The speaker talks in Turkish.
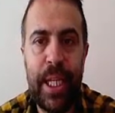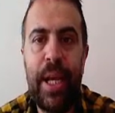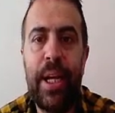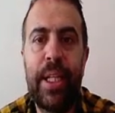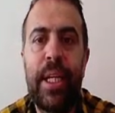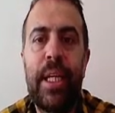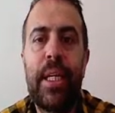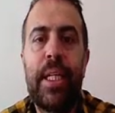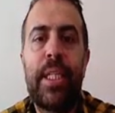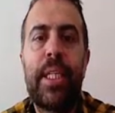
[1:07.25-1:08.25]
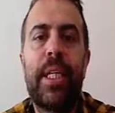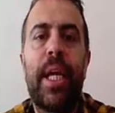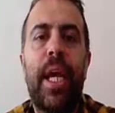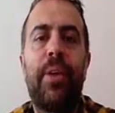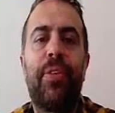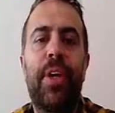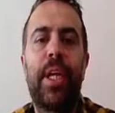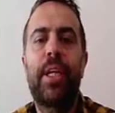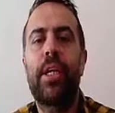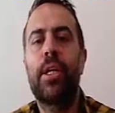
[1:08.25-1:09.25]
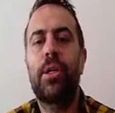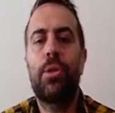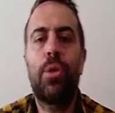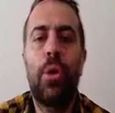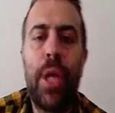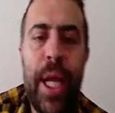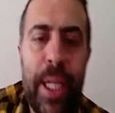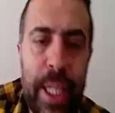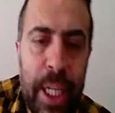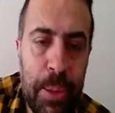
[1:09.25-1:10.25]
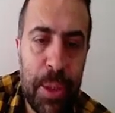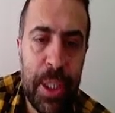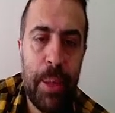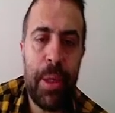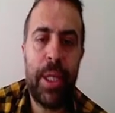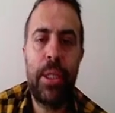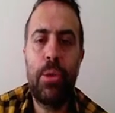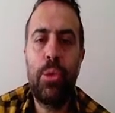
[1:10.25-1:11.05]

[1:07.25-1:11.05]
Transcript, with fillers: Evet. Şimdi ek fiilin görülen geçmiş zamanı,